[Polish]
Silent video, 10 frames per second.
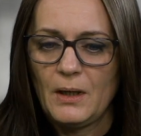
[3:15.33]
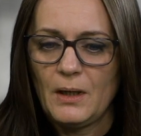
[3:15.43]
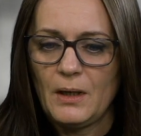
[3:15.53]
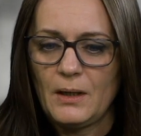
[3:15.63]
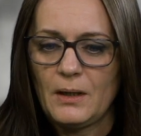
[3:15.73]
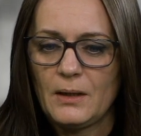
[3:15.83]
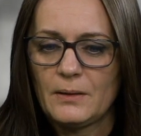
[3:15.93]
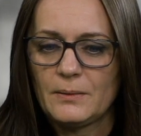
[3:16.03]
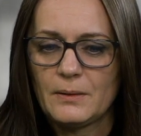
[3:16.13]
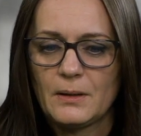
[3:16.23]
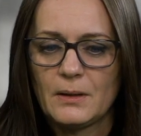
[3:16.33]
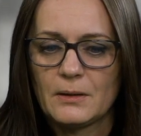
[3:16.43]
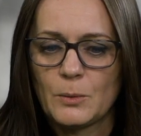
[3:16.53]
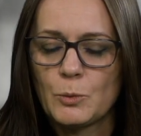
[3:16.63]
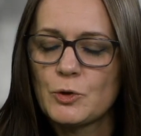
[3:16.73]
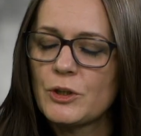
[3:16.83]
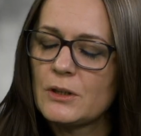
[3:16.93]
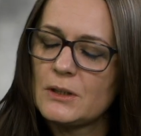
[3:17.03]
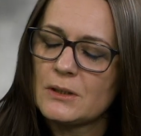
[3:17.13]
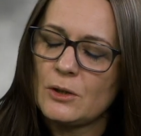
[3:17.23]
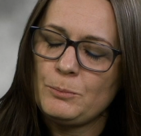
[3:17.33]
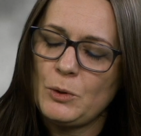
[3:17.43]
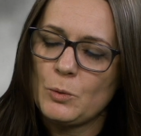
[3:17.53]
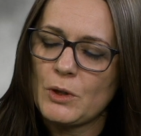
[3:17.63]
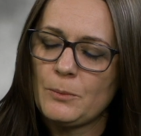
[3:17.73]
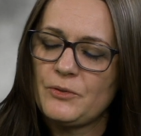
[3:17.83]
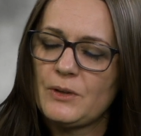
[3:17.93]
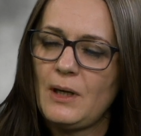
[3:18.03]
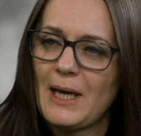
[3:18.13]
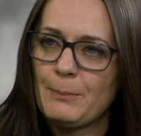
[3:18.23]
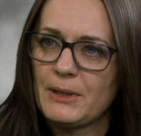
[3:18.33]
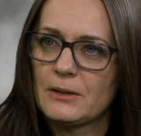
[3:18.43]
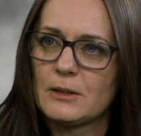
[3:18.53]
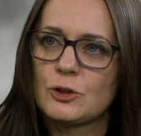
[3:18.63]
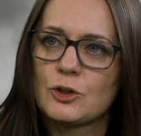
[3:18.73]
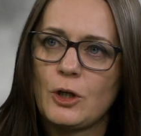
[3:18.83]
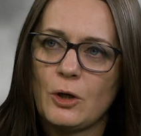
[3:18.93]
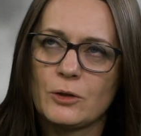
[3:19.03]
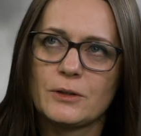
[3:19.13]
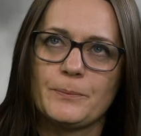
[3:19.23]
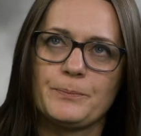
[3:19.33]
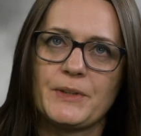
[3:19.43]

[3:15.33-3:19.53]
e, to był 40-minutowy lament, szloch.